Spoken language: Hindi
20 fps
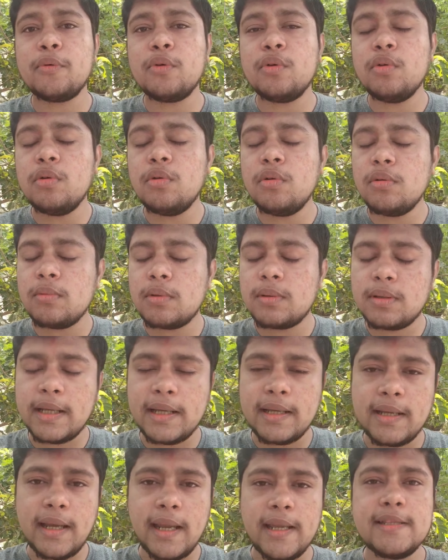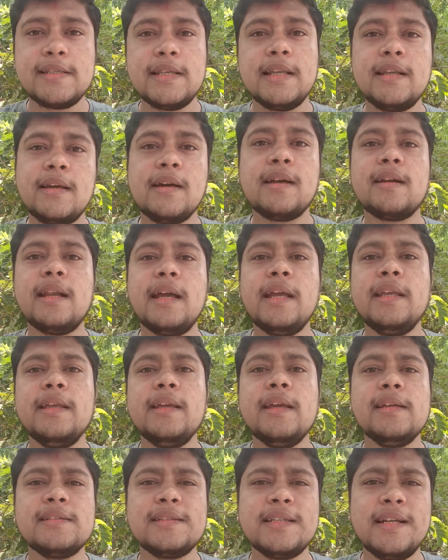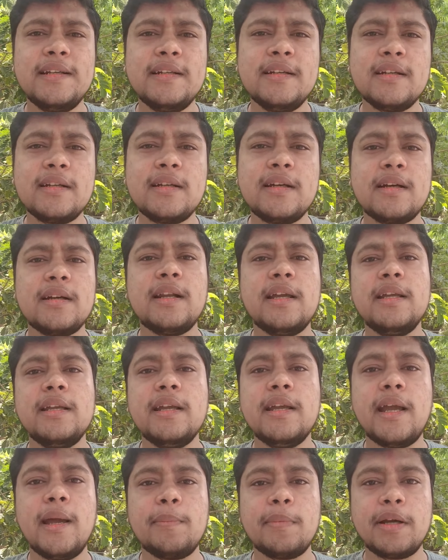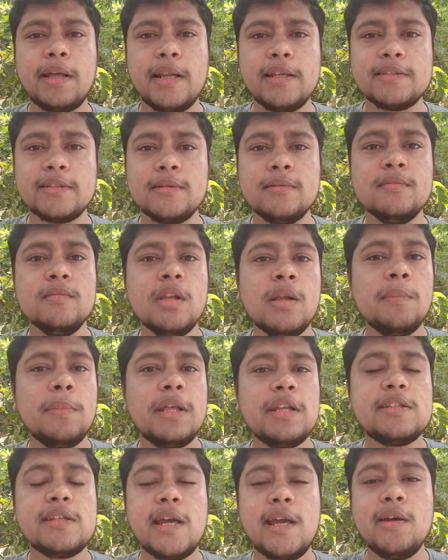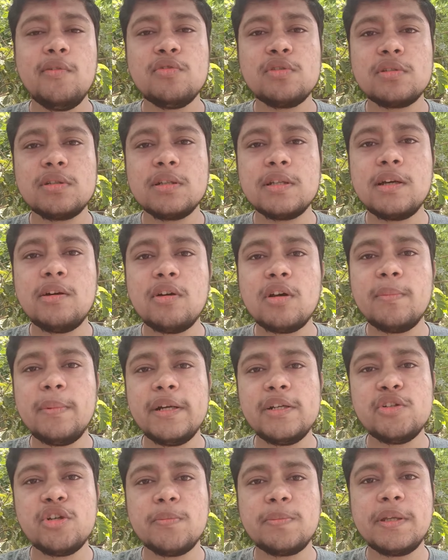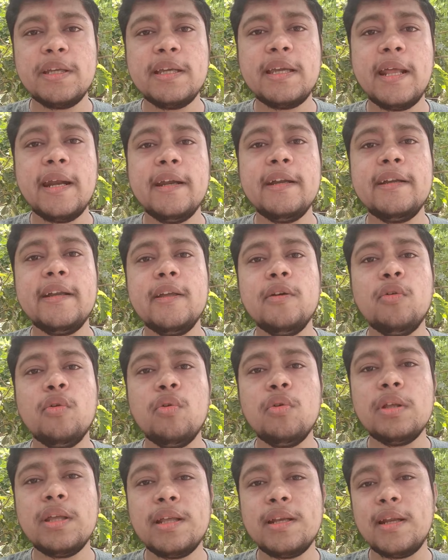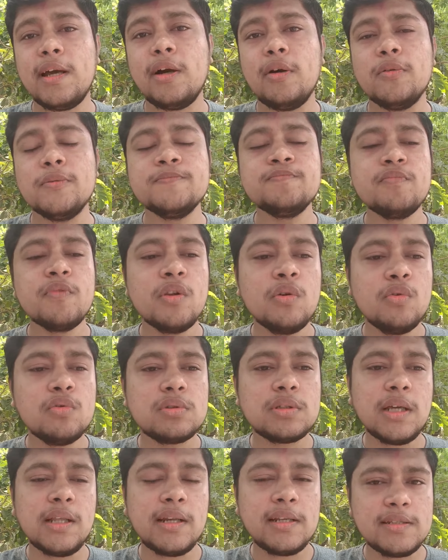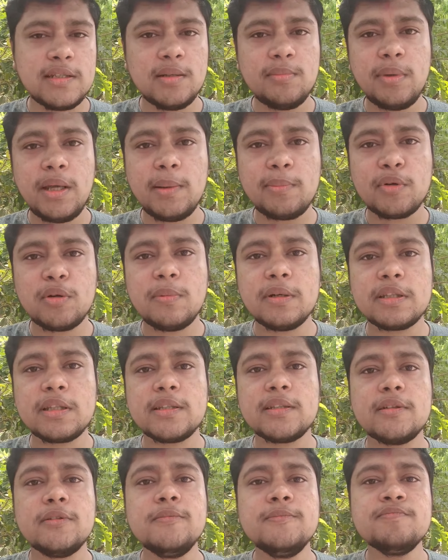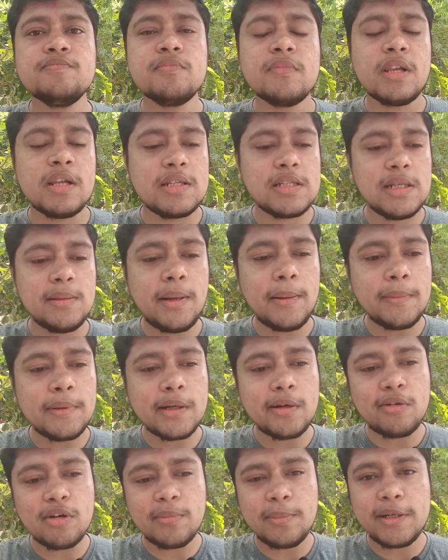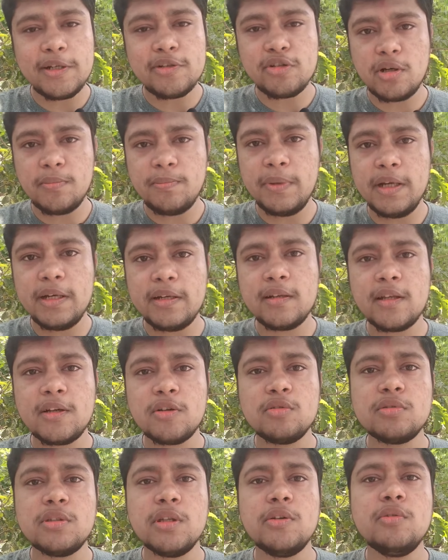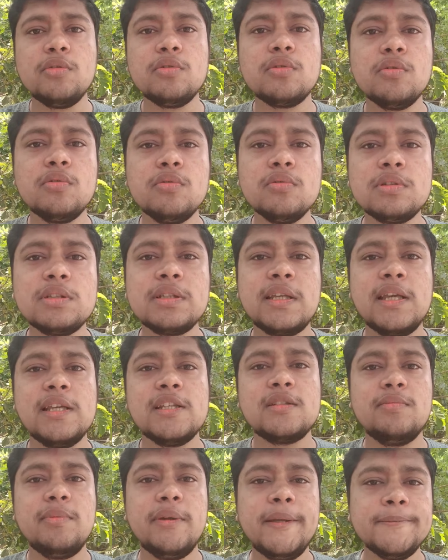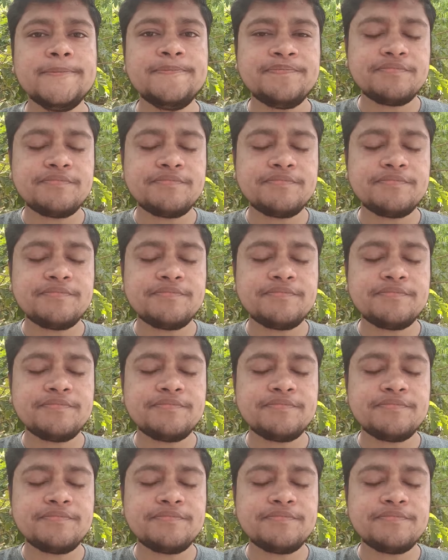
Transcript: आपको कैंसिल करना ही है सरेंडर करना ही है आपका लाइसेंस फिर चाहे उस गवर्नमेंट जॉब की गारंटी हो या ना हो उसका रीज़न मैं आपको बताता हूँ जब आप गवर्नमेंट जॉब में इंटर होते हो तो उस केस में